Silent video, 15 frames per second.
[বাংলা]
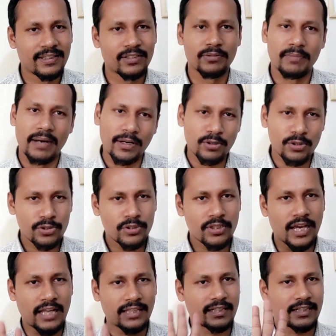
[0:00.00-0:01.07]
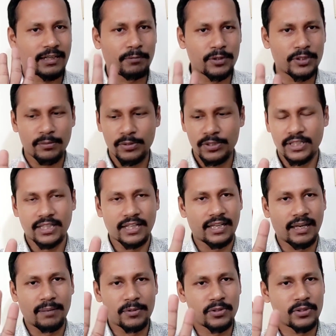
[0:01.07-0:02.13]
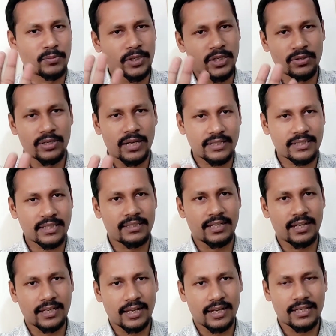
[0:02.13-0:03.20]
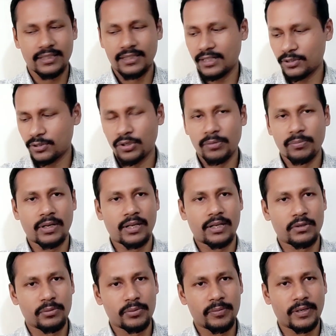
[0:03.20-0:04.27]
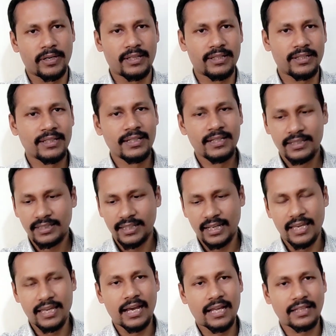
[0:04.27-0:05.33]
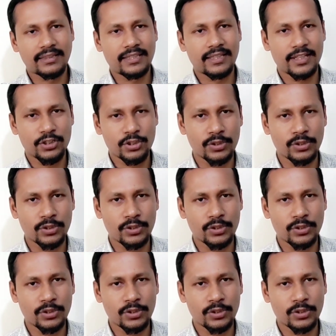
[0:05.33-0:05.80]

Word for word: কিন্তু মানুষ যদি হাতে একটা পয়সা পয়সা থাকে আপনি যদি মনে করেন আজকে থাক কালকে থাক শনিবারে রবিবারে তাহলে এই হাত থেকে